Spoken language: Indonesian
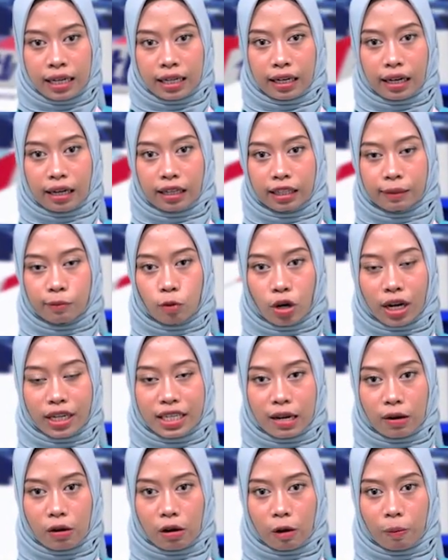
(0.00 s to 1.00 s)
Dengan
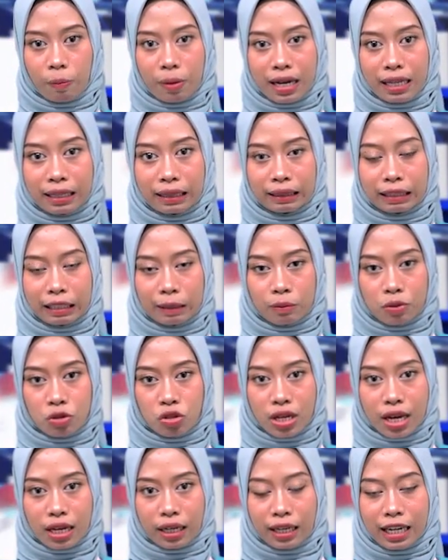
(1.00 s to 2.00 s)
ditemukannya korban, tim
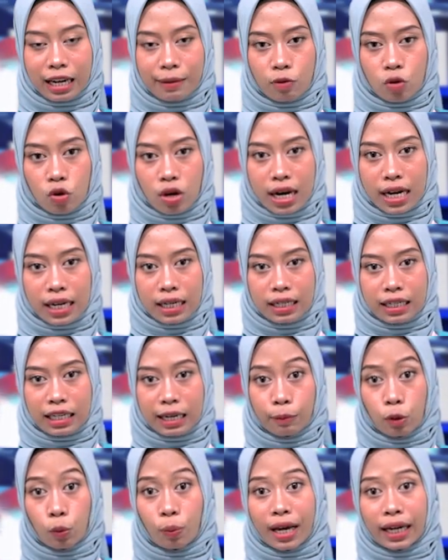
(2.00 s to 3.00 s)
SAR gabungan
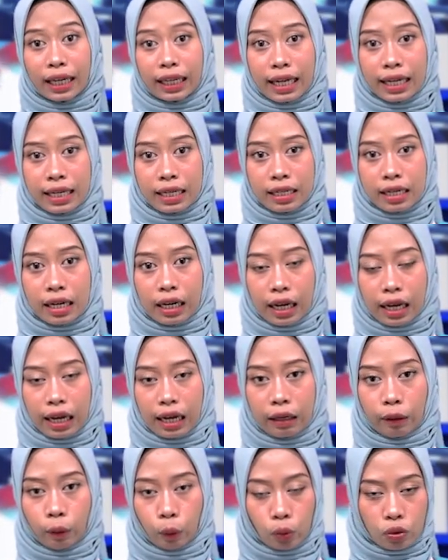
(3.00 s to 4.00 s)
dibubarkan
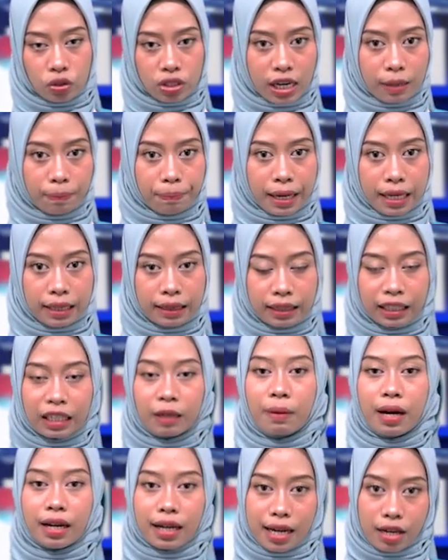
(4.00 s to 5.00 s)
dengan ucapan
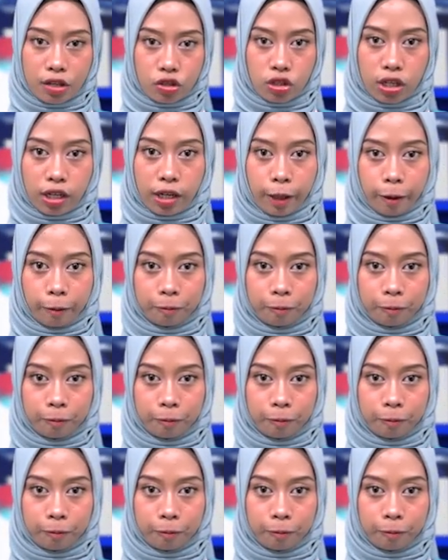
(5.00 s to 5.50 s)
terima kasih.